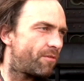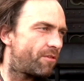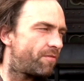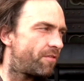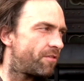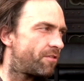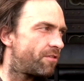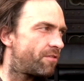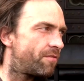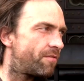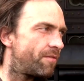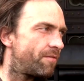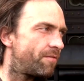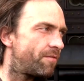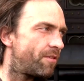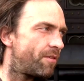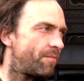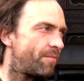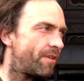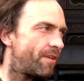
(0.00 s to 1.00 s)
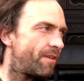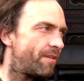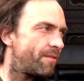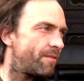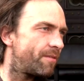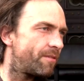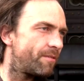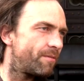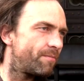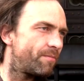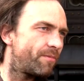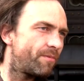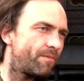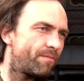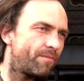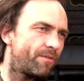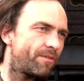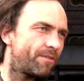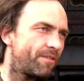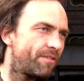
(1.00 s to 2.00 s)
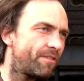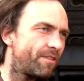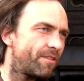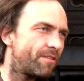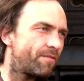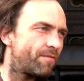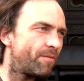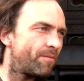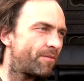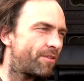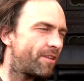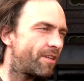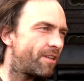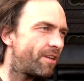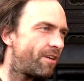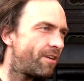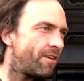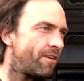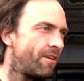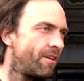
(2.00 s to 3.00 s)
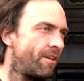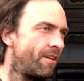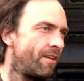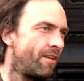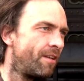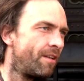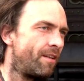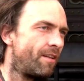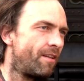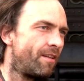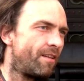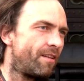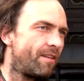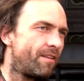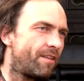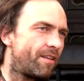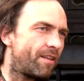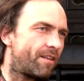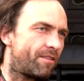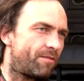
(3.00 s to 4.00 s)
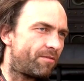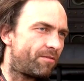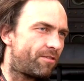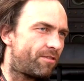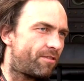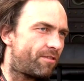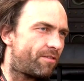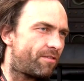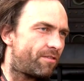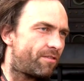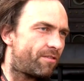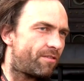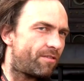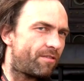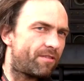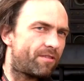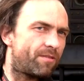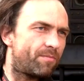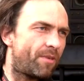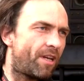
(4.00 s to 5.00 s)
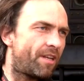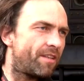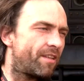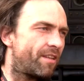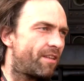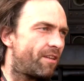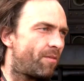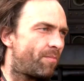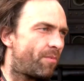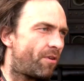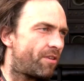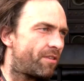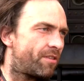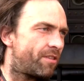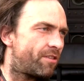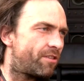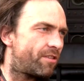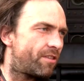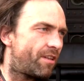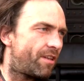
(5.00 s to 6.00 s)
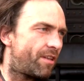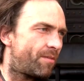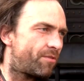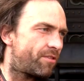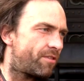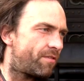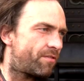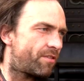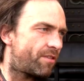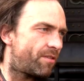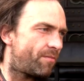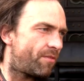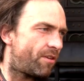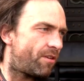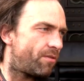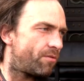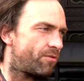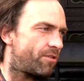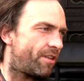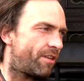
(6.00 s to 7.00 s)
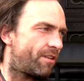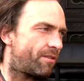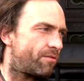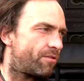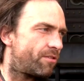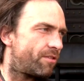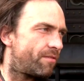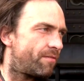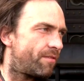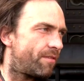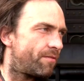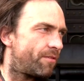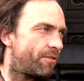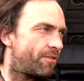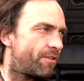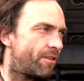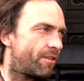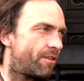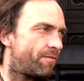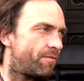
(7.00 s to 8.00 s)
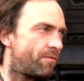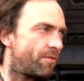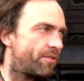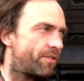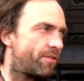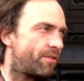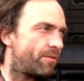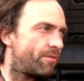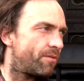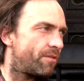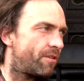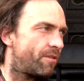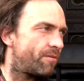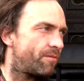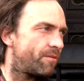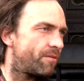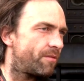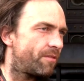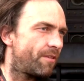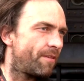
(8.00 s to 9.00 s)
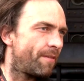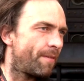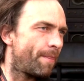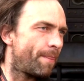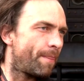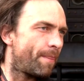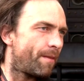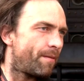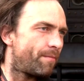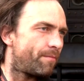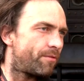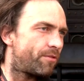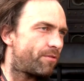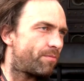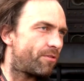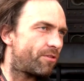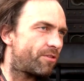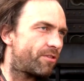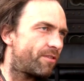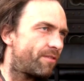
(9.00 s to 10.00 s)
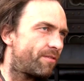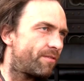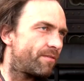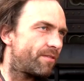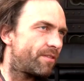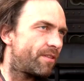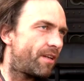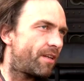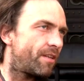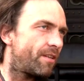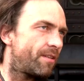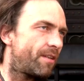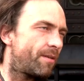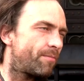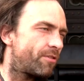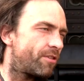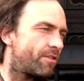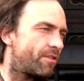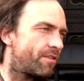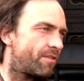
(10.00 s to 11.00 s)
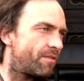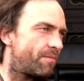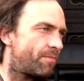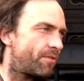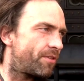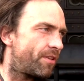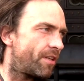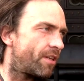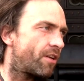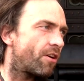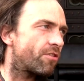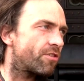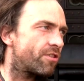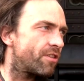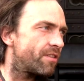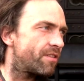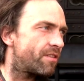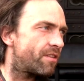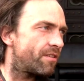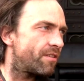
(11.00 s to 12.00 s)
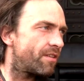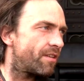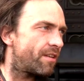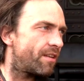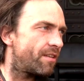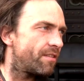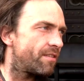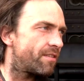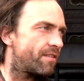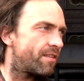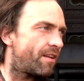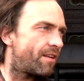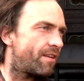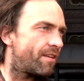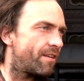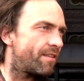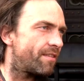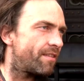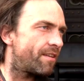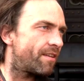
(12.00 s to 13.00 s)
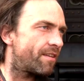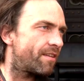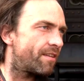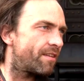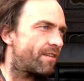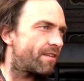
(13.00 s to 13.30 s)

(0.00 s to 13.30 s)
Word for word: uchwycić w tym filmie, bo, bo to nie jest film tylko o jakiejś zmianie geopolitycznej, ale przede wszystkim o ludziach, którzy wewnątrz tego funkcjonują i być może zdaje nam się, że są po tej gorszej stronie granicy, ale jednak